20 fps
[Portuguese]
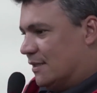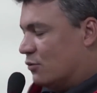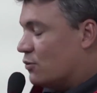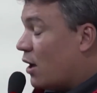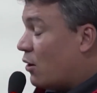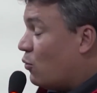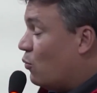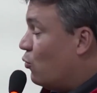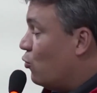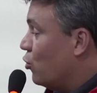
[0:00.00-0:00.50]
eu
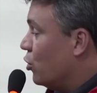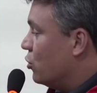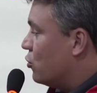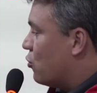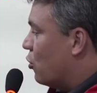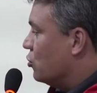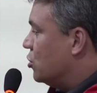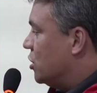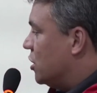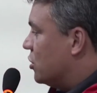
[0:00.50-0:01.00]
quero
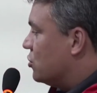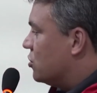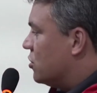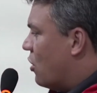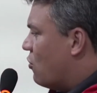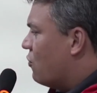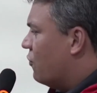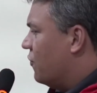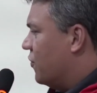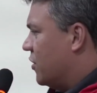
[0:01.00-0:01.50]
muito, Coutinho,
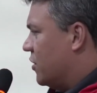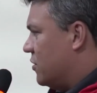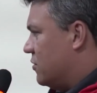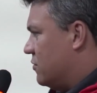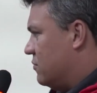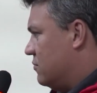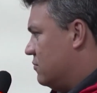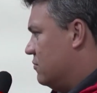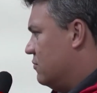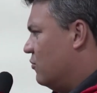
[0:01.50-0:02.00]
ajudar o
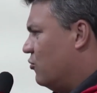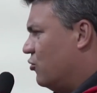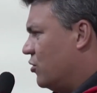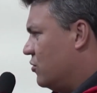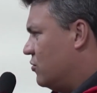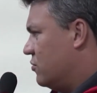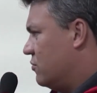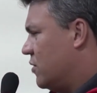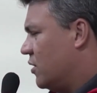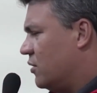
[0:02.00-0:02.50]
governo.
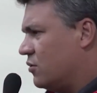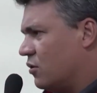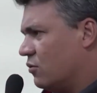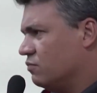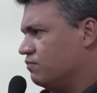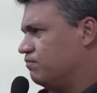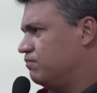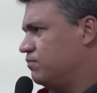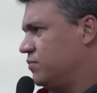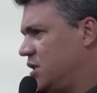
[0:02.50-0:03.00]
Muito. Tanto que
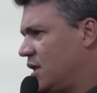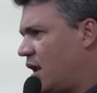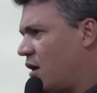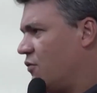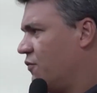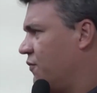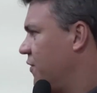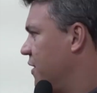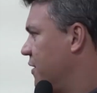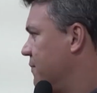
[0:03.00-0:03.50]
eu, de lá
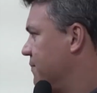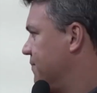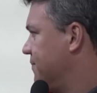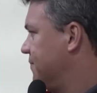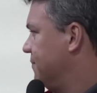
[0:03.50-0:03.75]
eu vim.